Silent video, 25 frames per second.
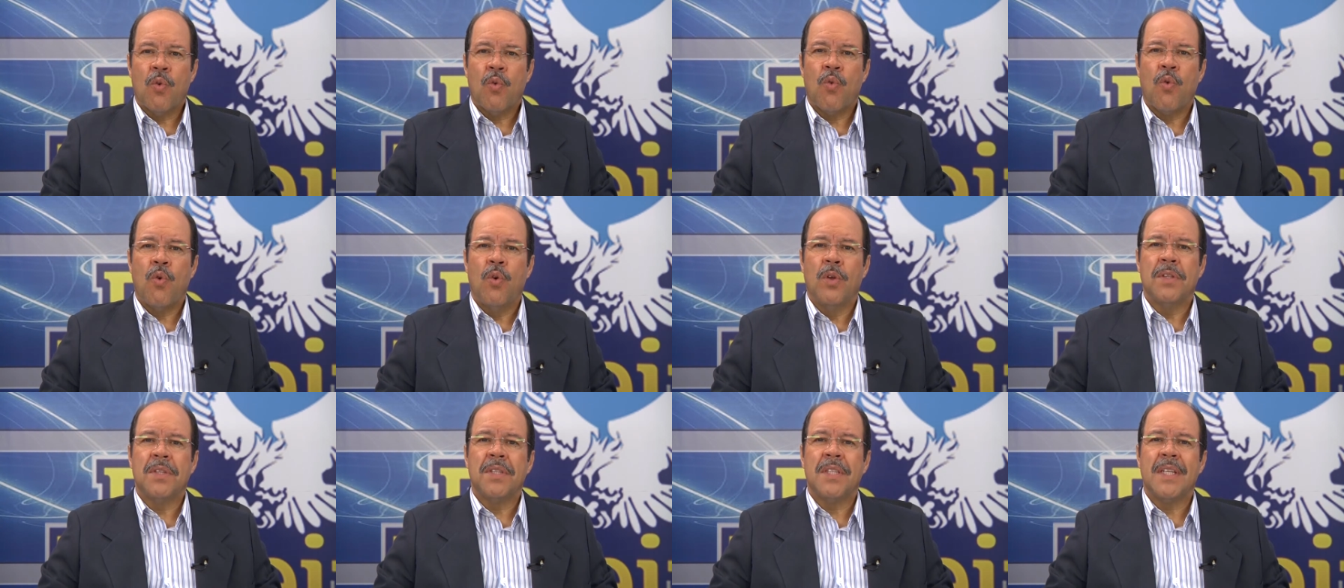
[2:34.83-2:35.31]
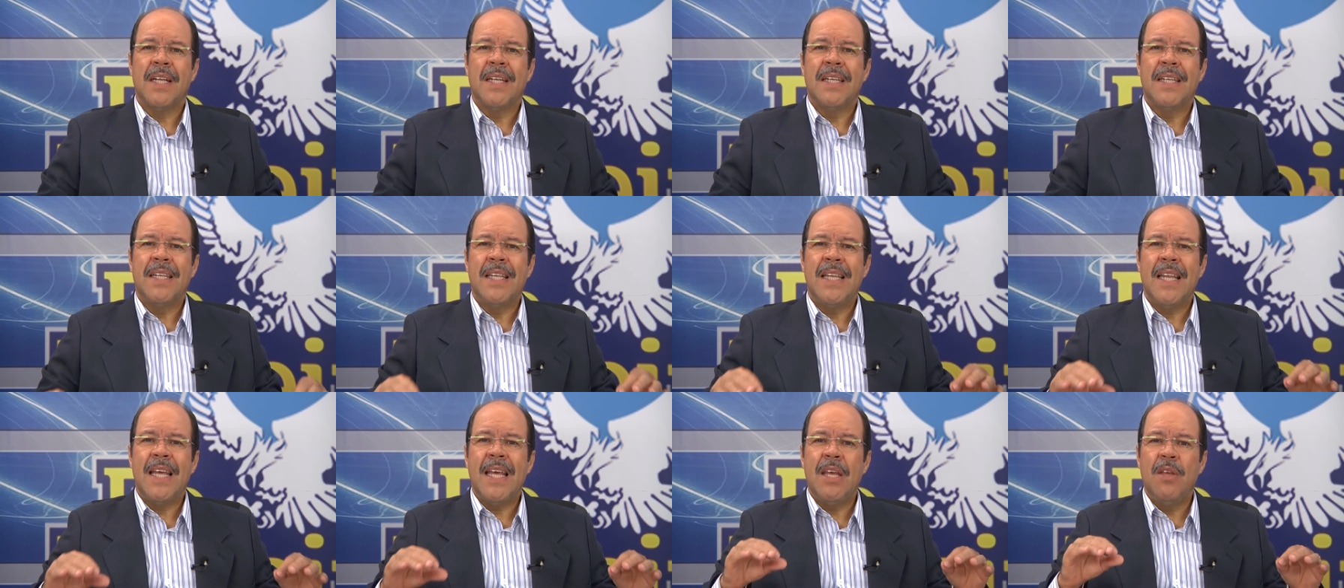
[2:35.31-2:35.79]
contra
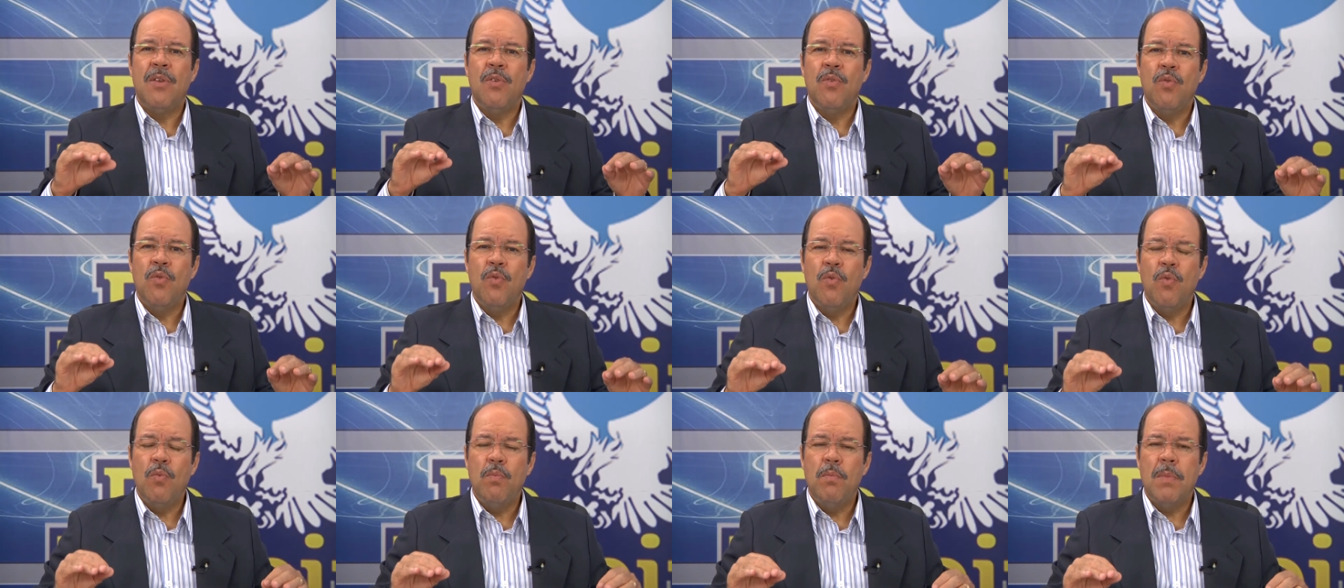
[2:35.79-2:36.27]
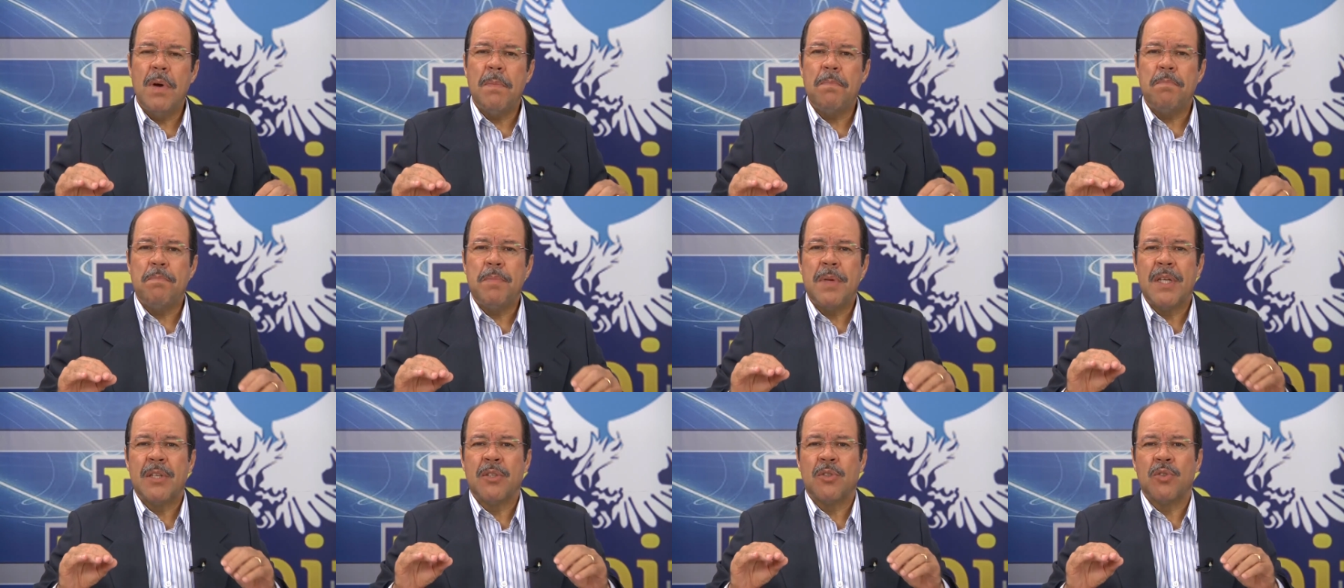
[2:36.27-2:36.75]
nenhuma
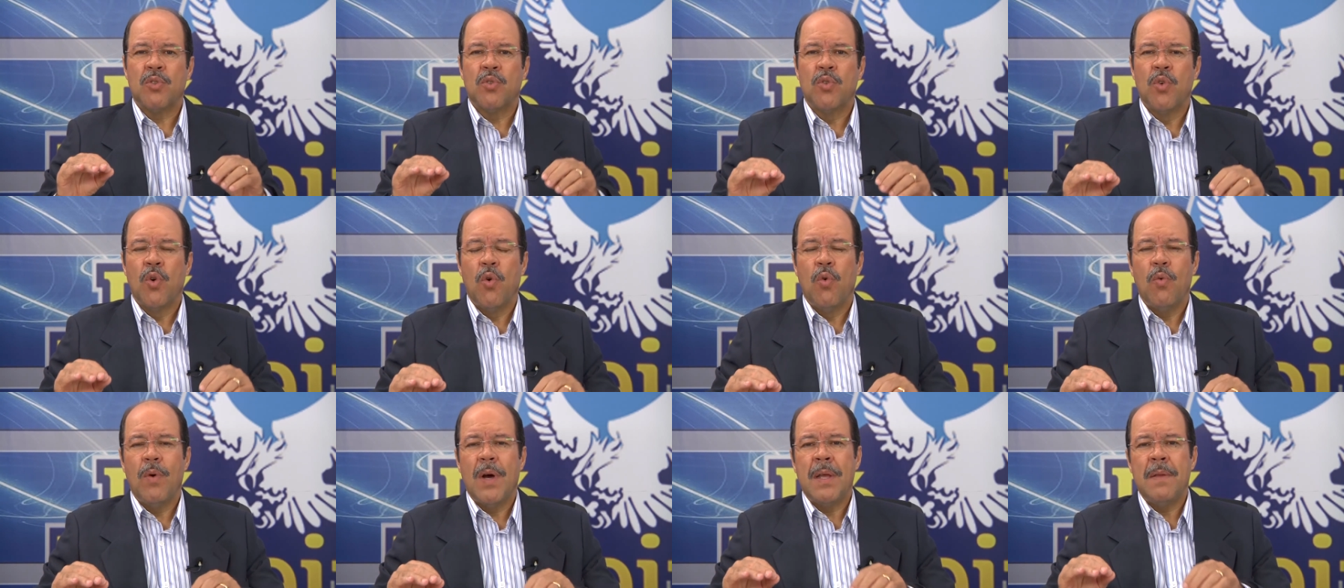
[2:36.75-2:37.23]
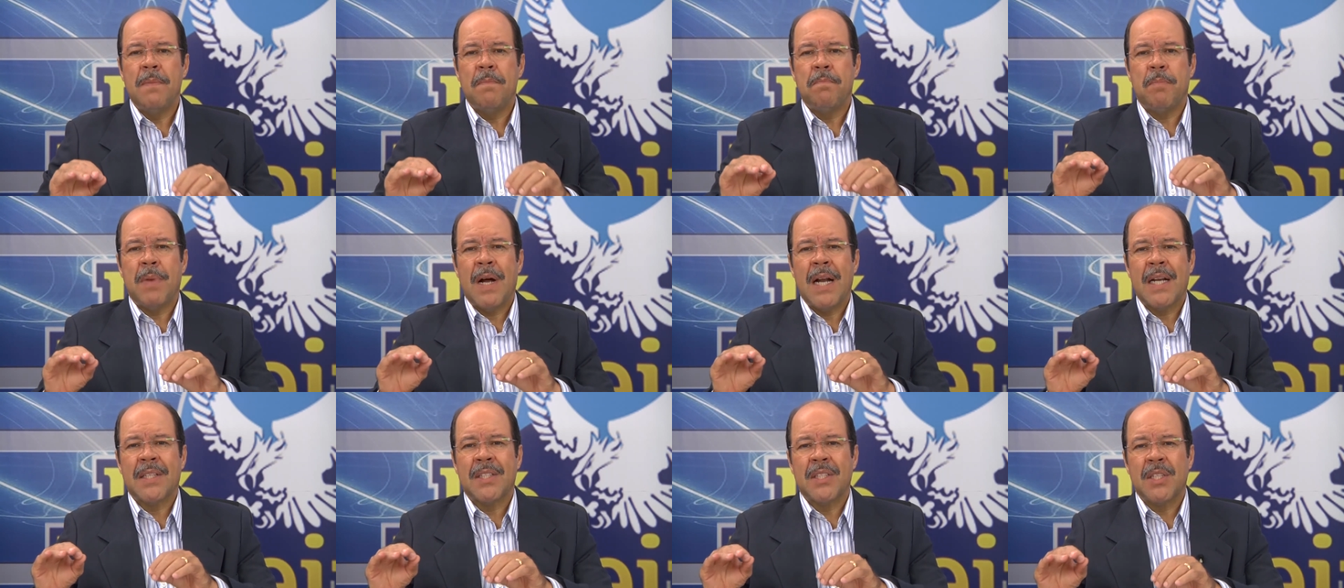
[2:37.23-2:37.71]
pessoa em
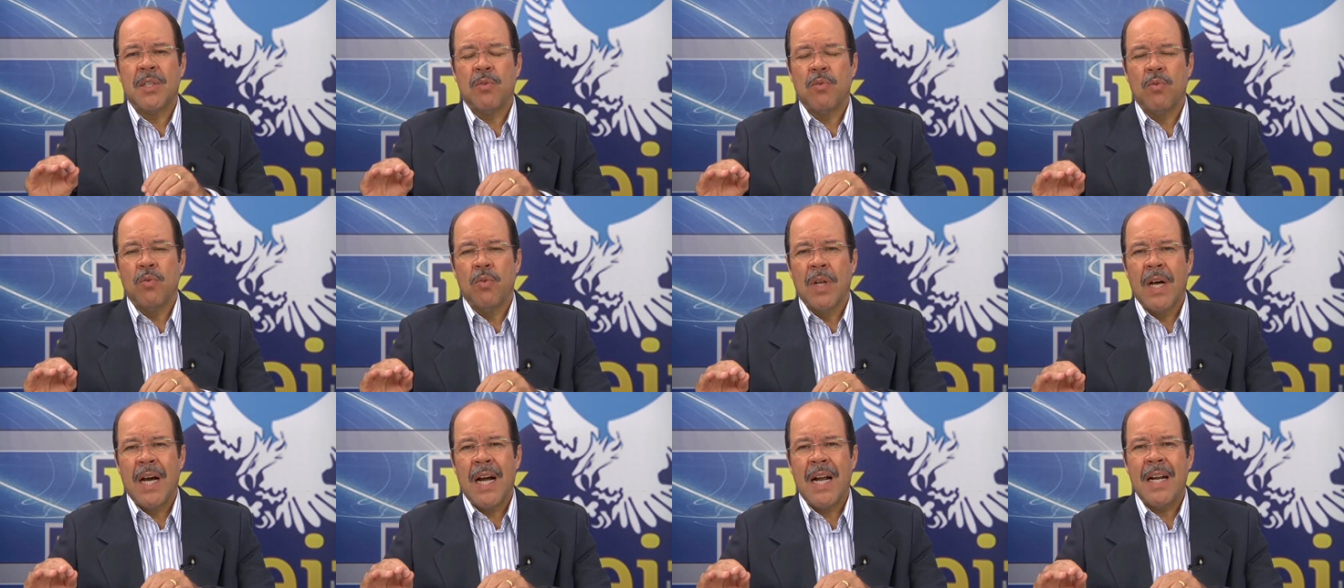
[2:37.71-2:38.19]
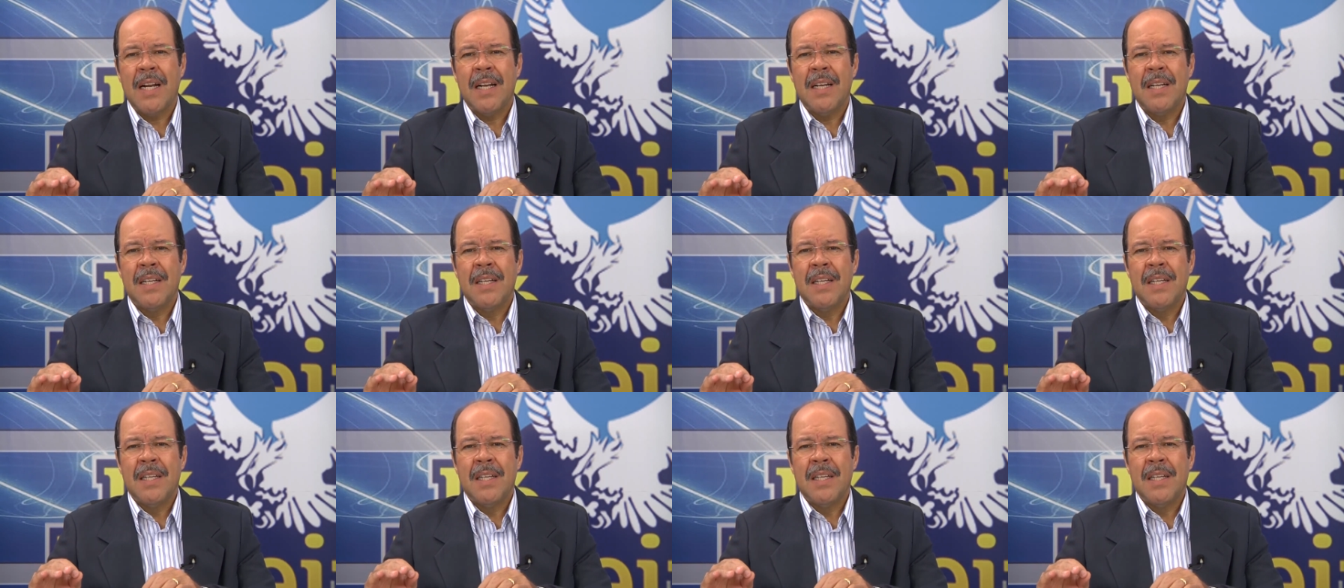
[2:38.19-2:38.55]
particular,